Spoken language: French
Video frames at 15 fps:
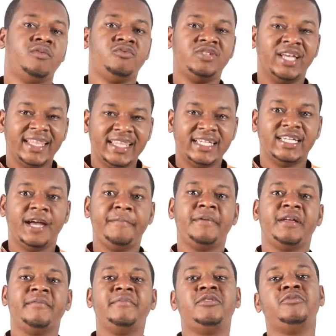vous a déjà
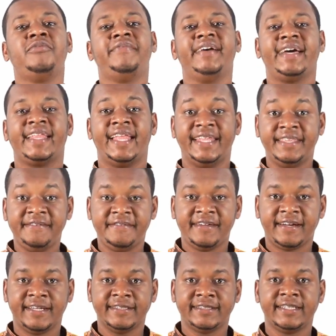permis de faire la
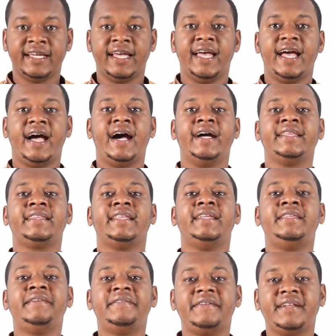différence entre les
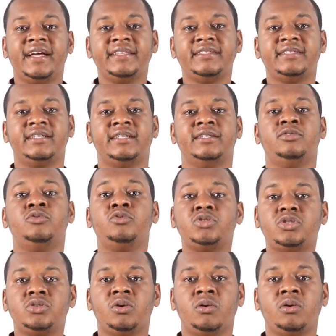différentes
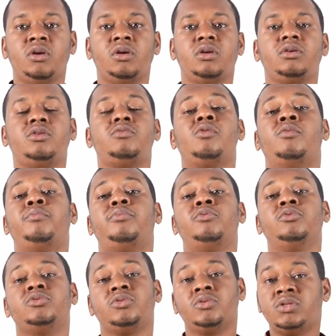notions qui
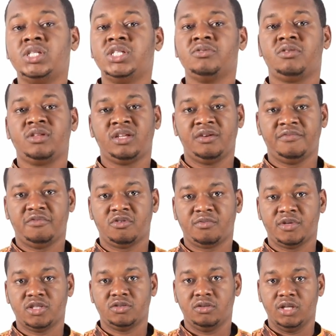composent le désordre
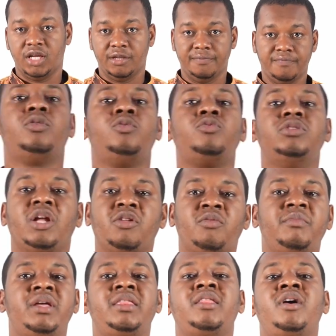informationnel. Nous
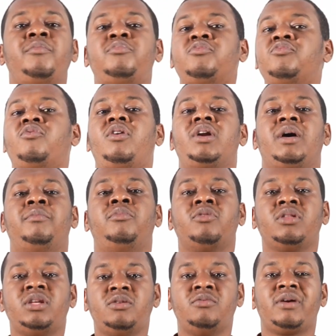allons maintenant pouvoir
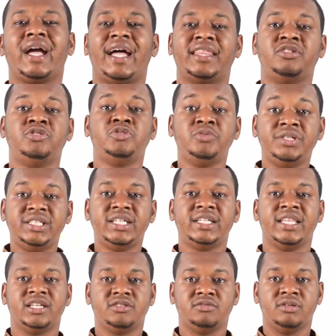aborder le cadre
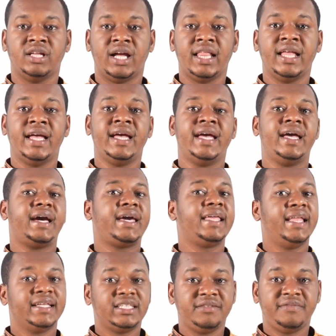juridique national
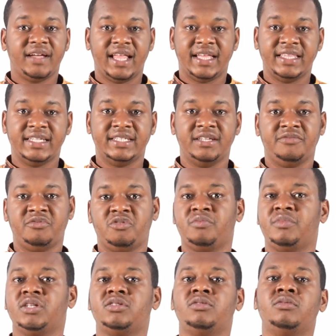relatif à la
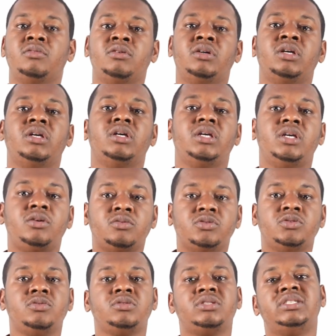désinformation et
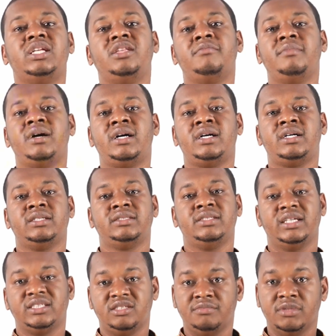aux autres éléments
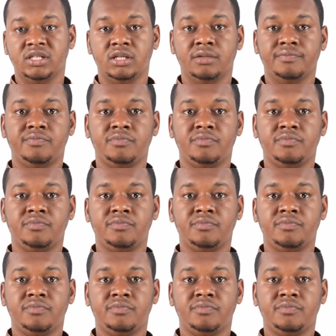assimilés.